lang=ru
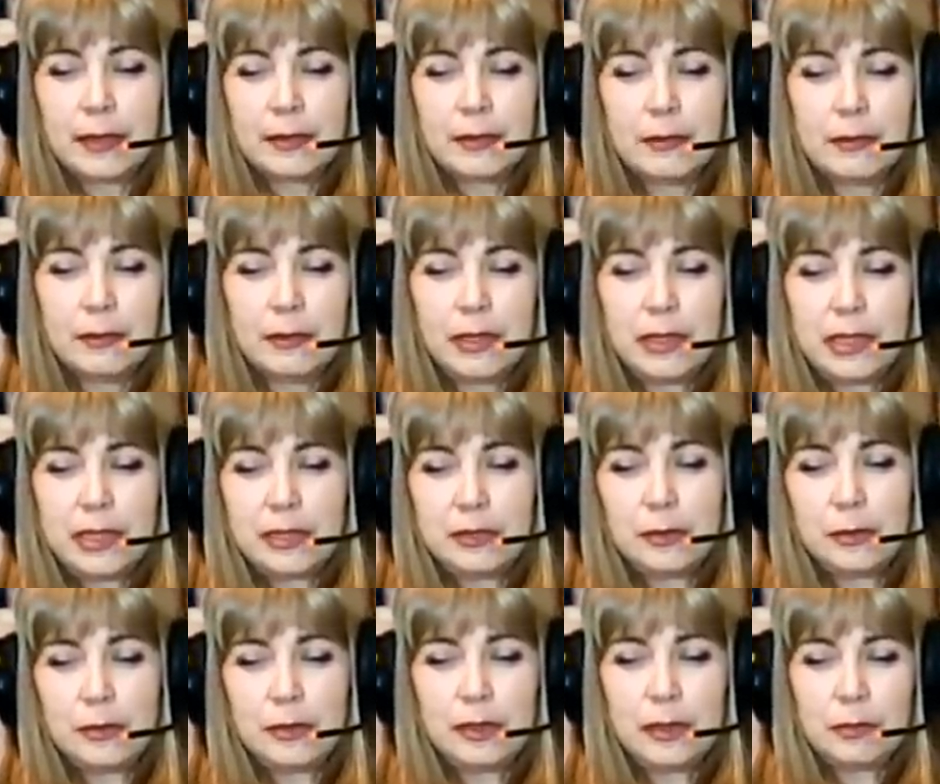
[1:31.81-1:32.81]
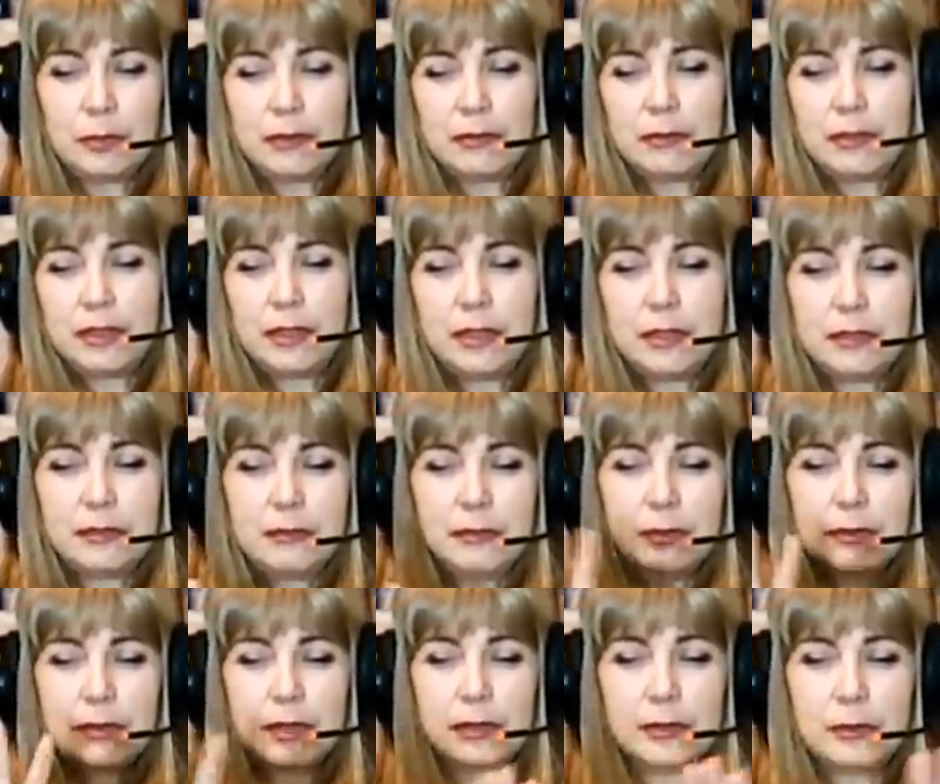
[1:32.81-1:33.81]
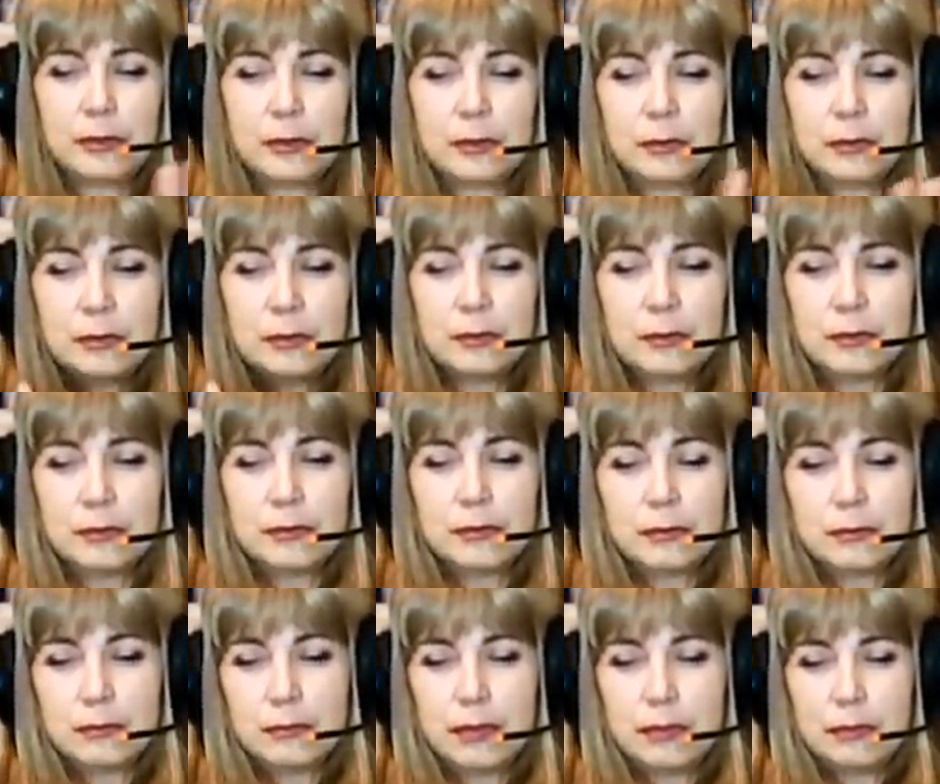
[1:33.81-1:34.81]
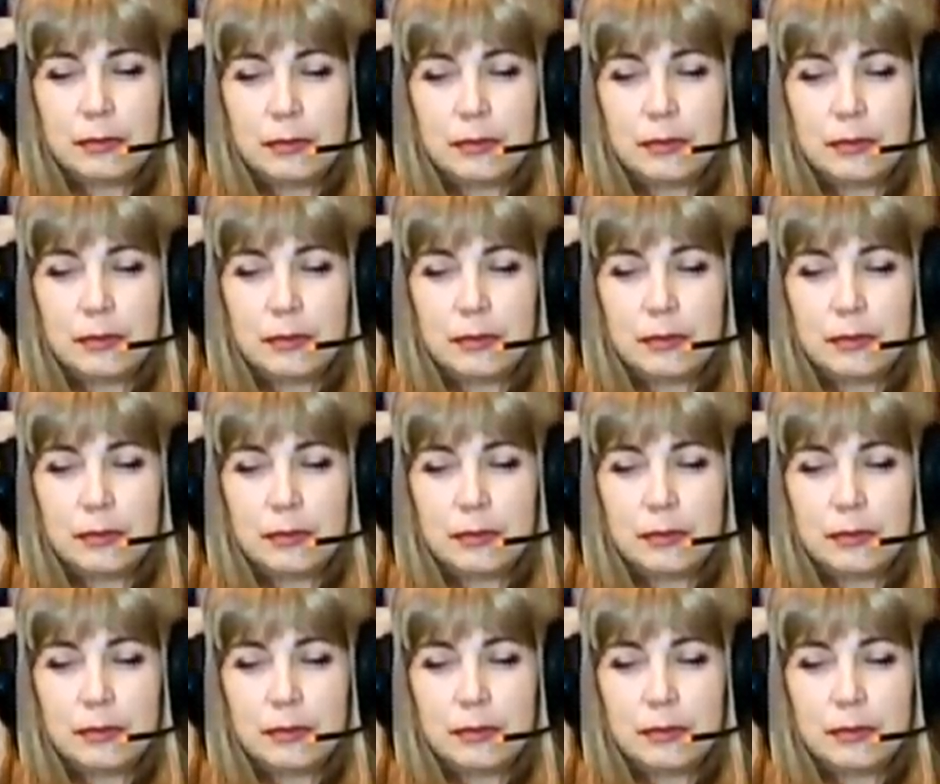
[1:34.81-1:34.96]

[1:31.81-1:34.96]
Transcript: Но если кто не проверяет, вот оно... Да, если его...